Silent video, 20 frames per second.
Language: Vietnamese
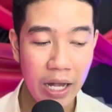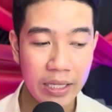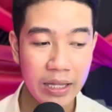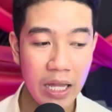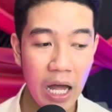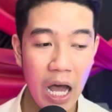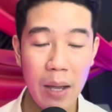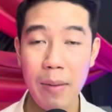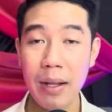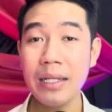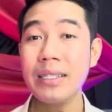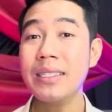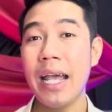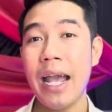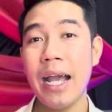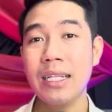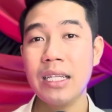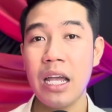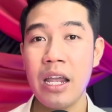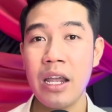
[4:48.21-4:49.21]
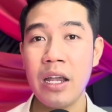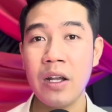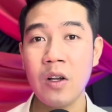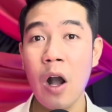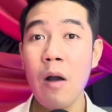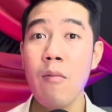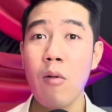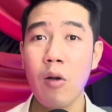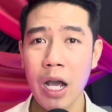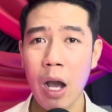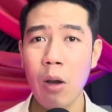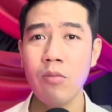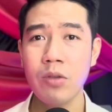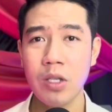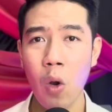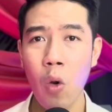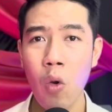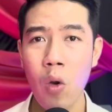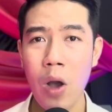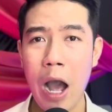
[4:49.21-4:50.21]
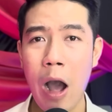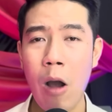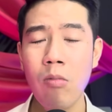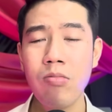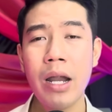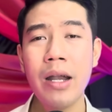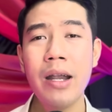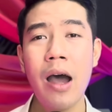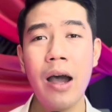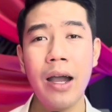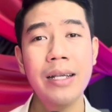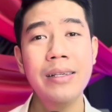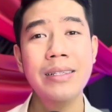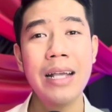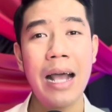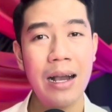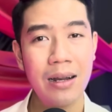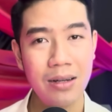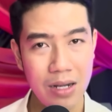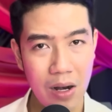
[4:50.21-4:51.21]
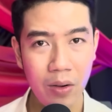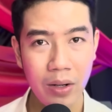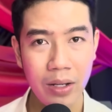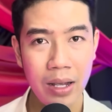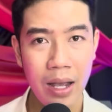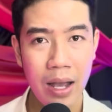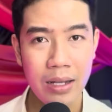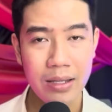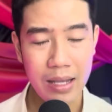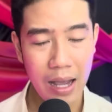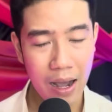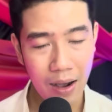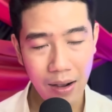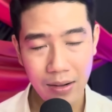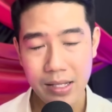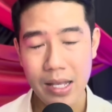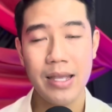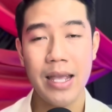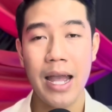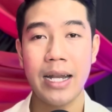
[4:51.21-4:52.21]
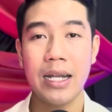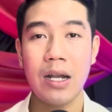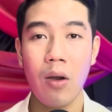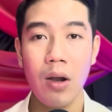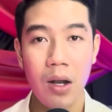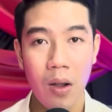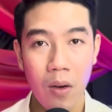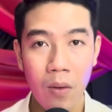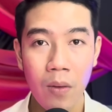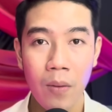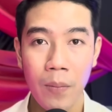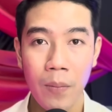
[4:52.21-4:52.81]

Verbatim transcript: Tới bến xe thì có một cái ông chú, ổng đã đợi anh sẵn rồi, chở về nhà nội luôn.